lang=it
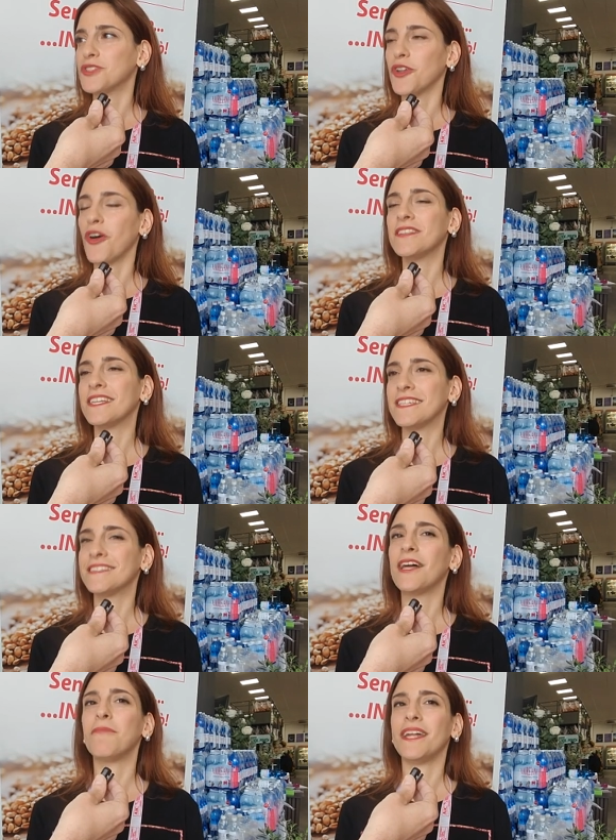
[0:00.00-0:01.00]
sono
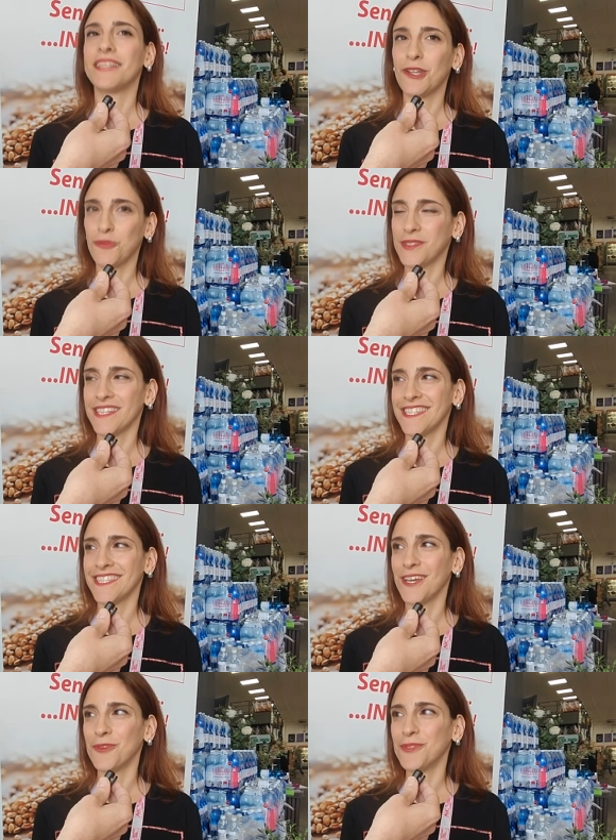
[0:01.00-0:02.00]
tendenzialmente tutte
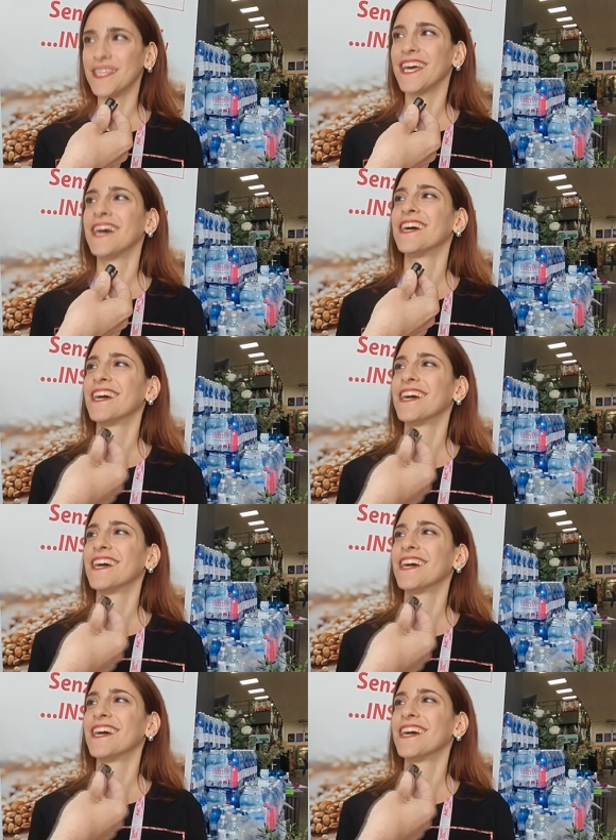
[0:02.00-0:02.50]
senza glutine.